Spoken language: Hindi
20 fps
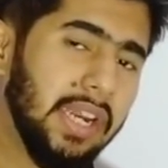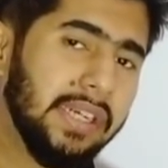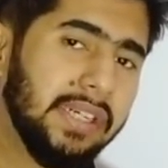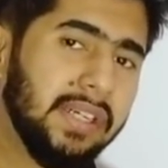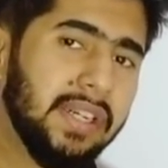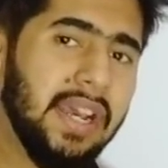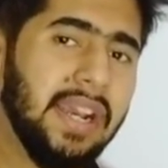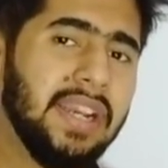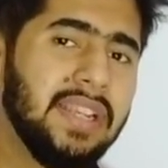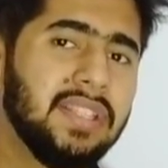
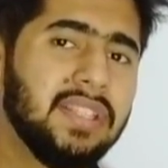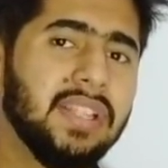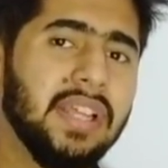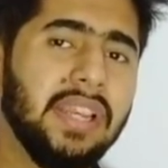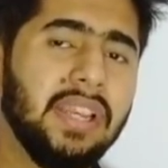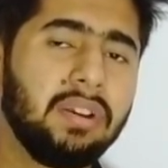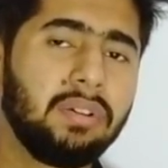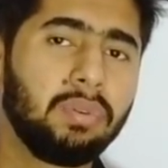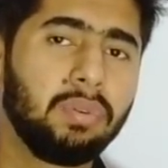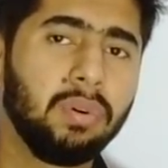अट्ठाईस
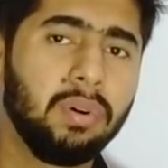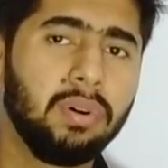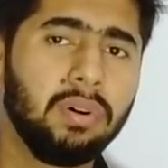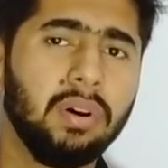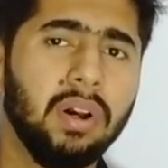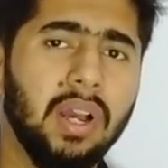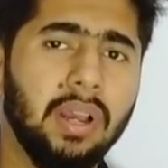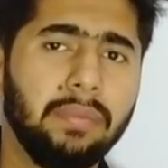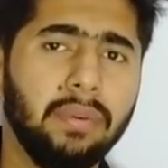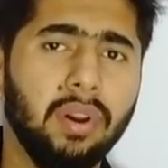तारीख को
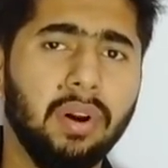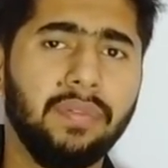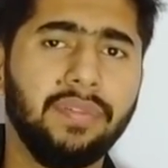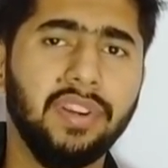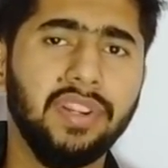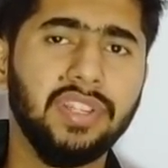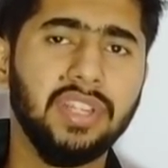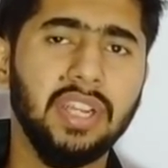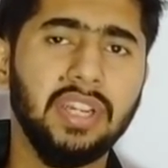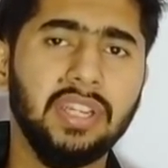अभी
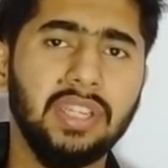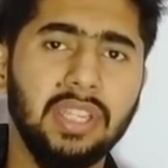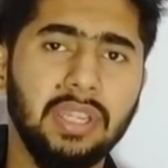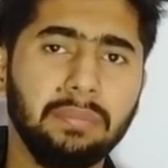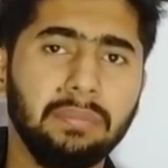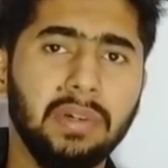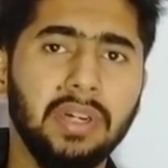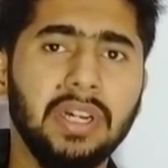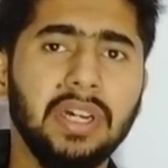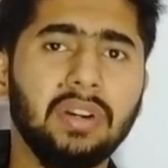ऑफिशियल नहीं
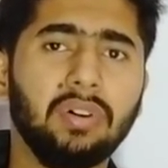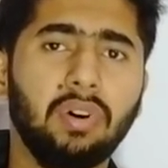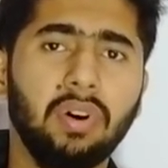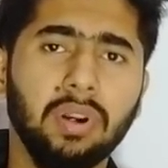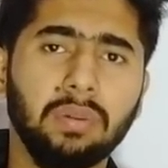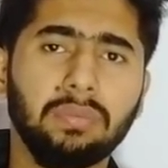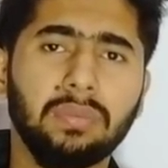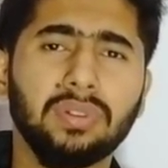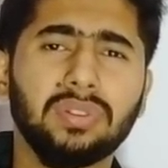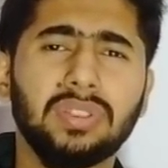है मगर
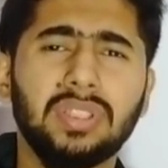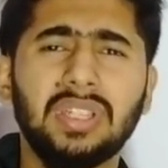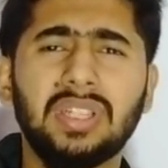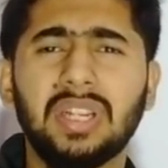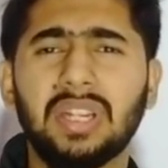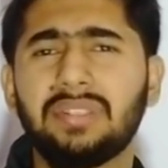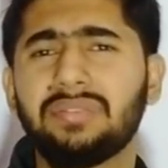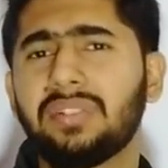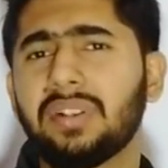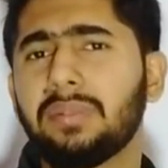ऑलमोस्ट ही
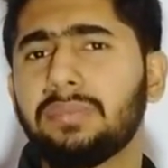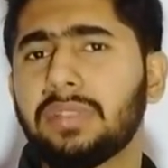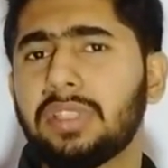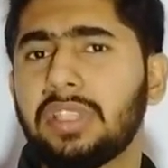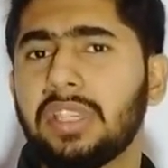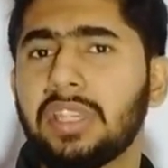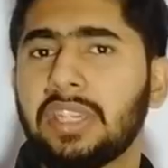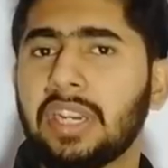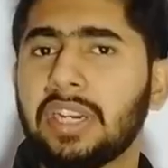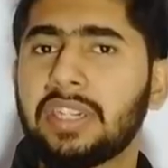कन्फर्म
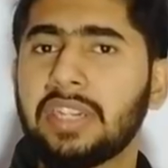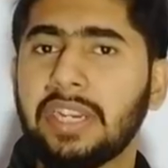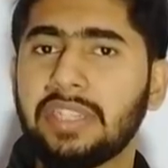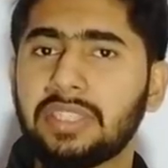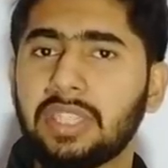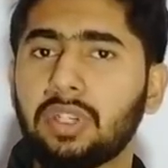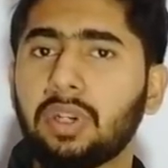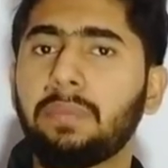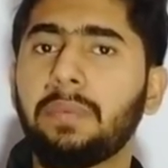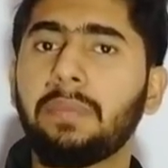सी है कि
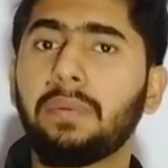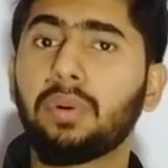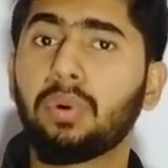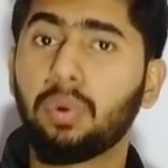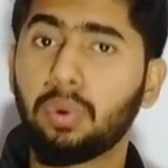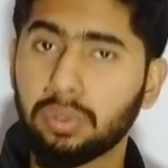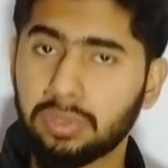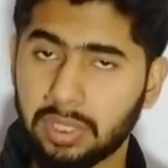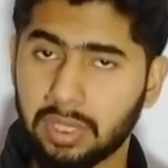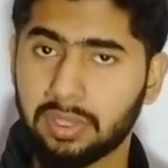अट्ठाईस तारीख को पेपर
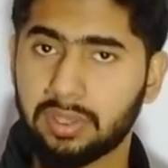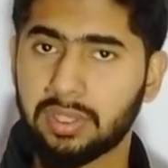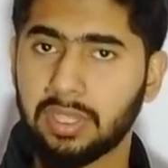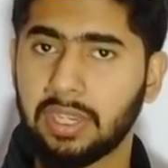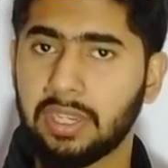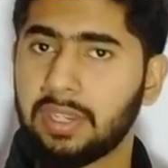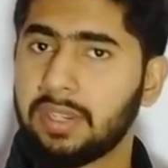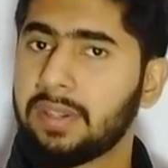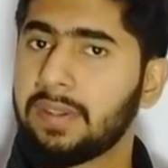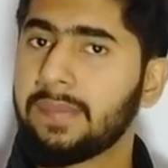हो
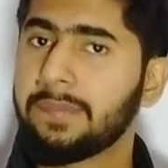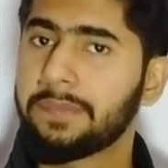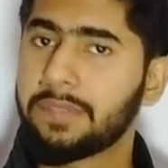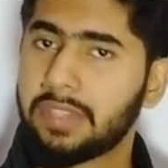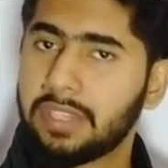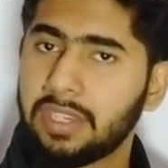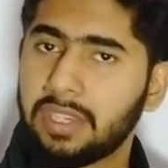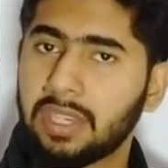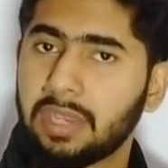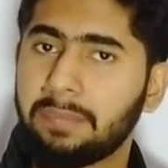सकता है
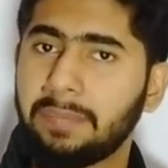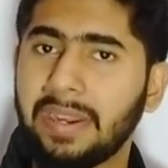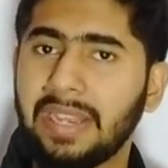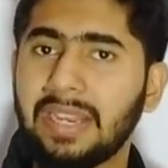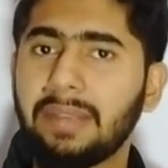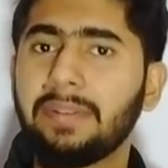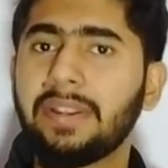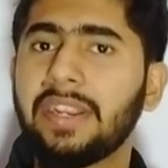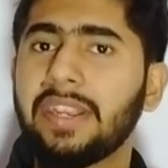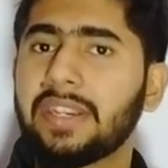ठीक है
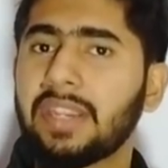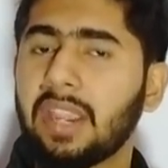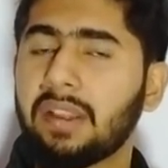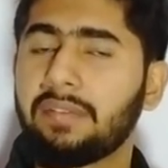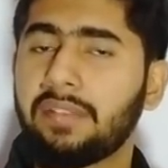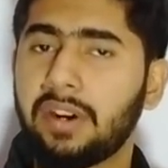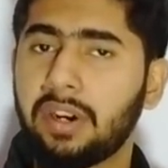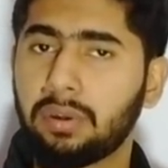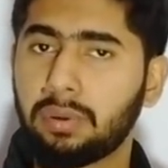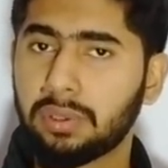पहले मेरे एक एक
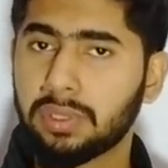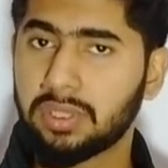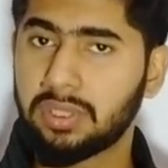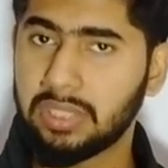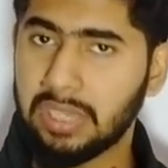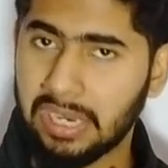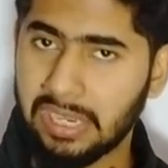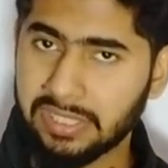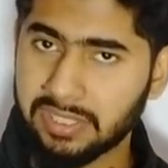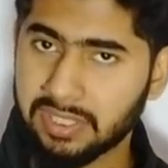वर्ड को
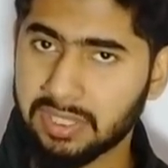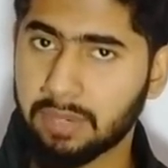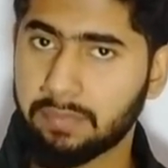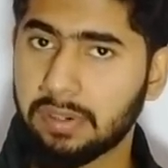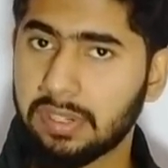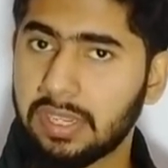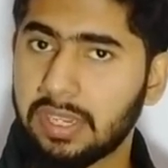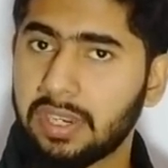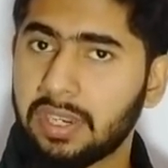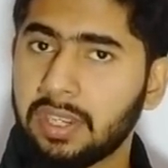ध्यान से
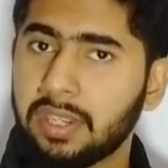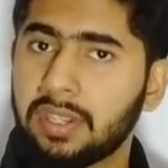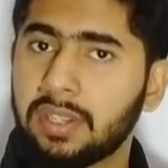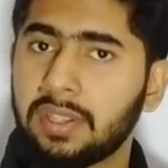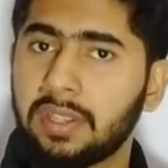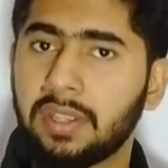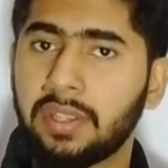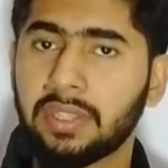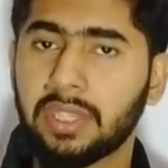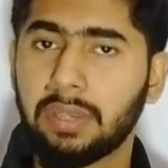समझ लेना
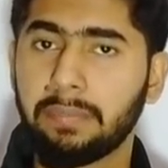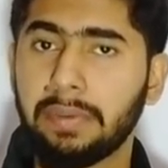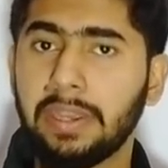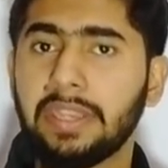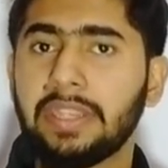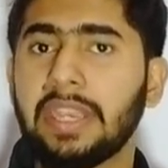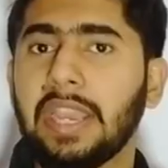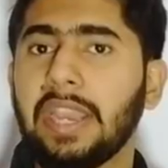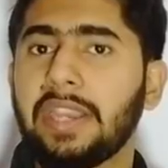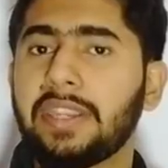कि
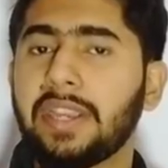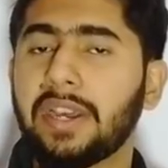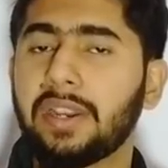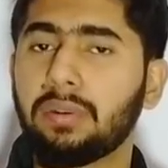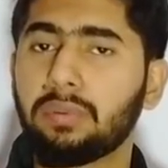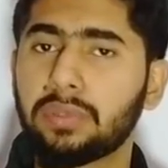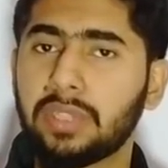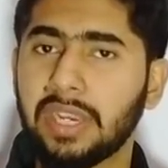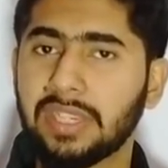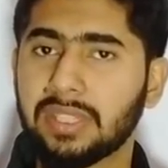मैं कह क्या
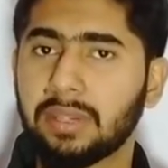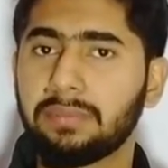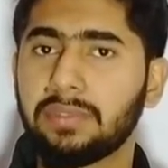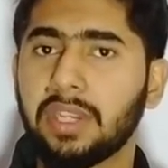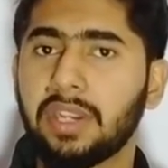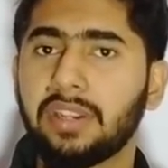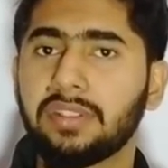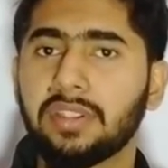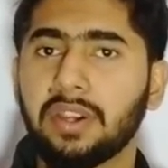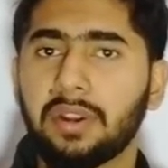रहा हूँ क्या
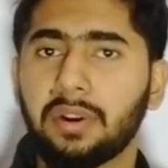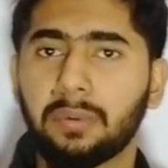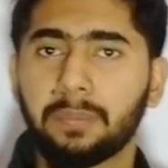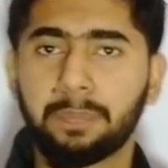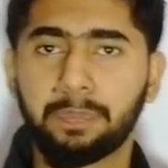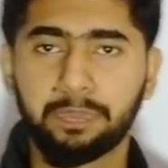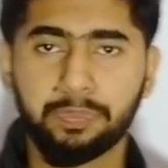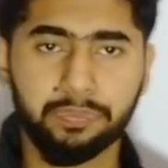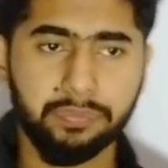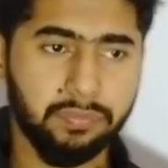समझाना चाह रहा
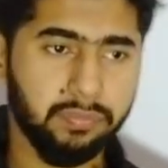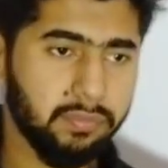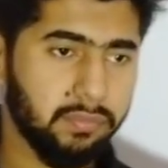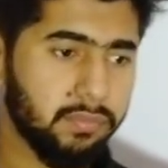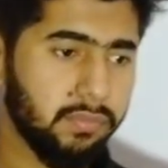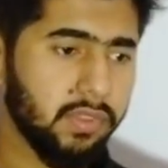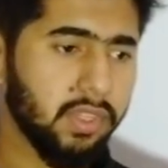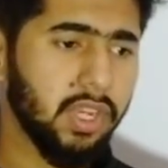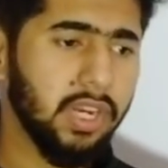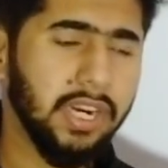
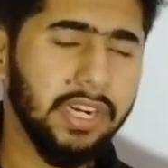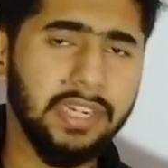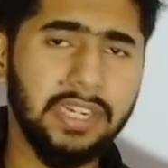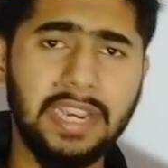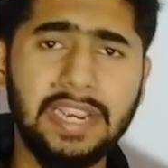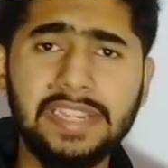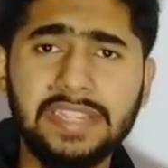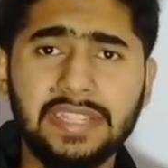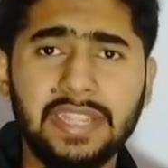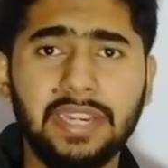हूँ
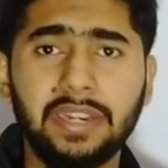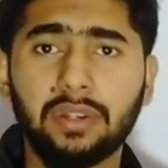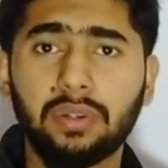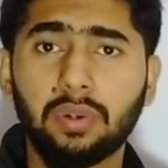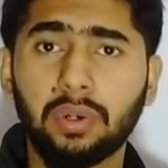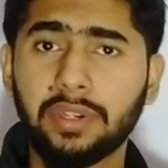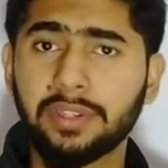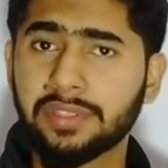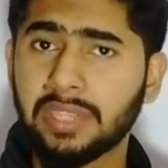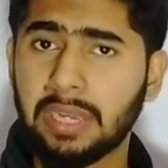अट्ठाईस तारीख
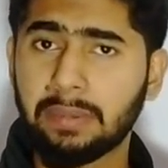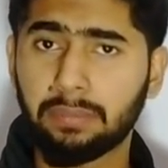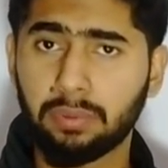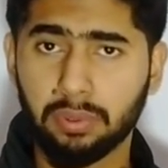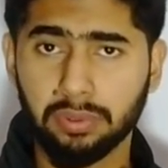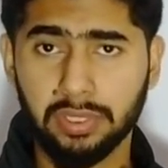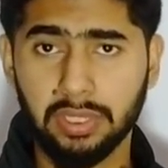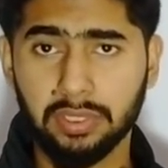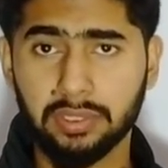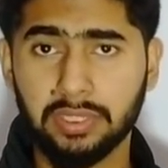को एग्ज़ाम
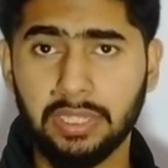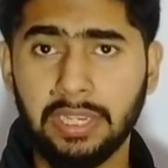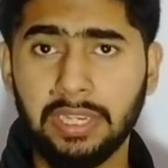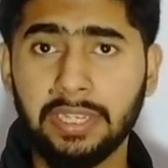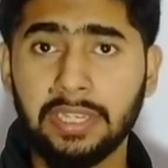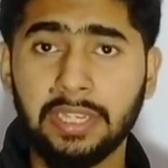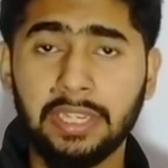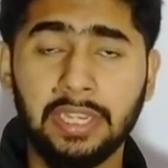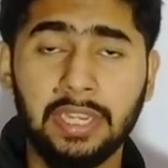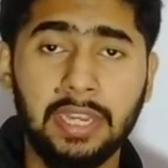हो सकता
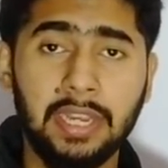है